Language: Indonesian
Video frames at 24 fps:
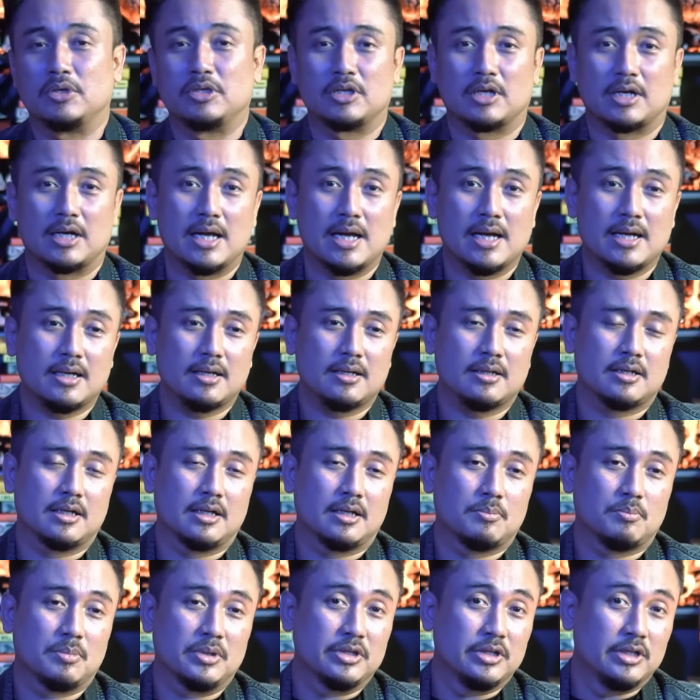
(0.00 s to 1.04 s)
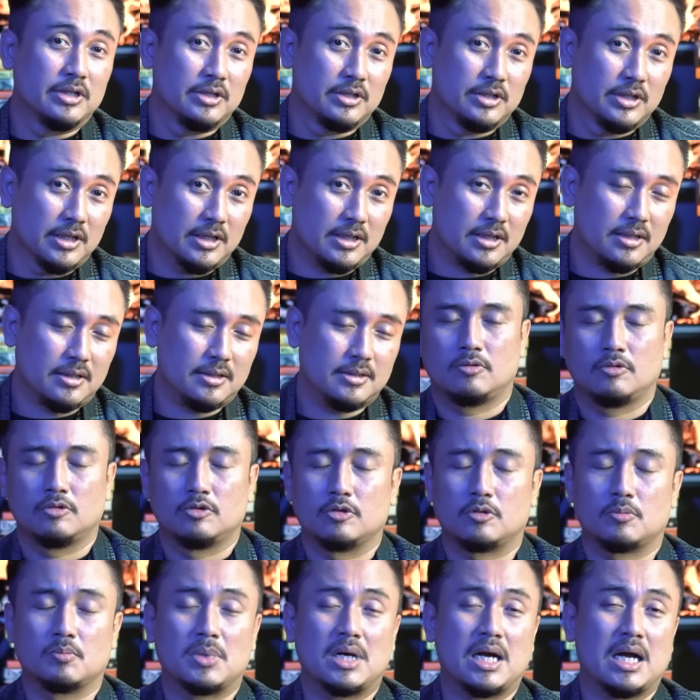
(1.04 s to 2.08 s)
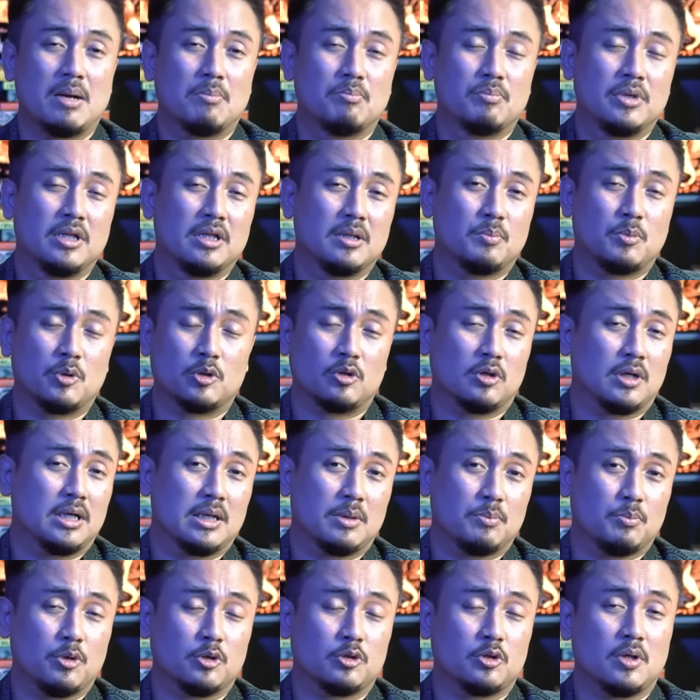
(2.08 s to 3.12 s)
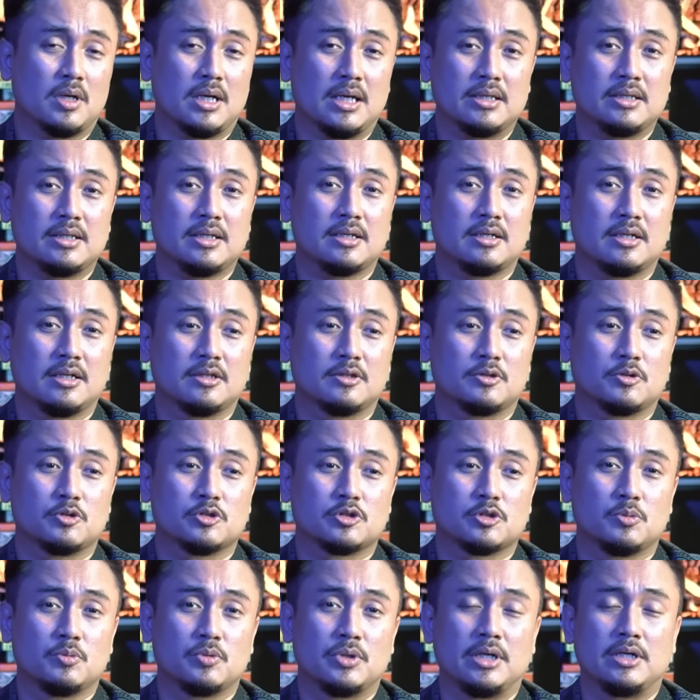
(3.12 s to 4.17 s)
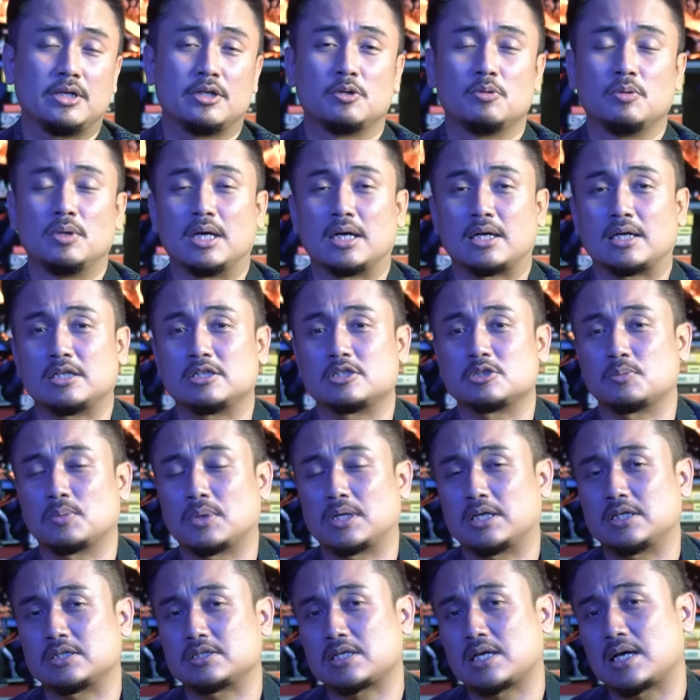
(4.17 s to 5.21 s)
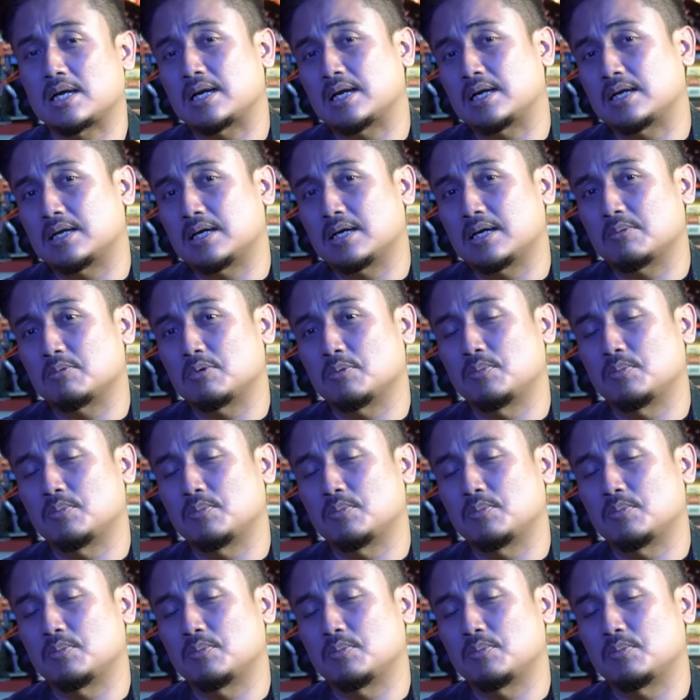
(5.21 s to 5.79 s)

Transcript: menyerang dan menyindir untuk mengambil potongan-potongannya dan terus kemudian digunakan sebagai sarana